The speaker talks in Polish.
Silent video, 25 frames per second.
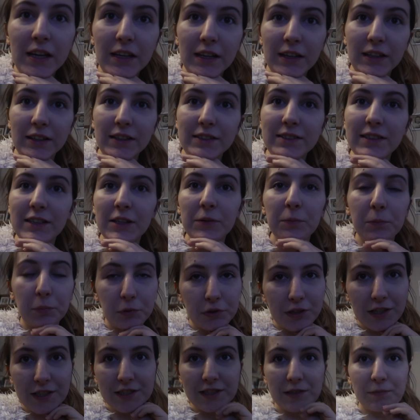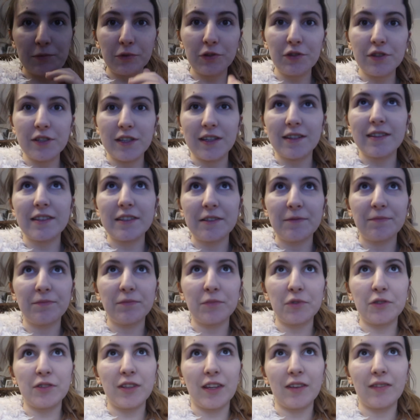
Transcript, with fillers: e, z takim podejściem do dzieci, bo to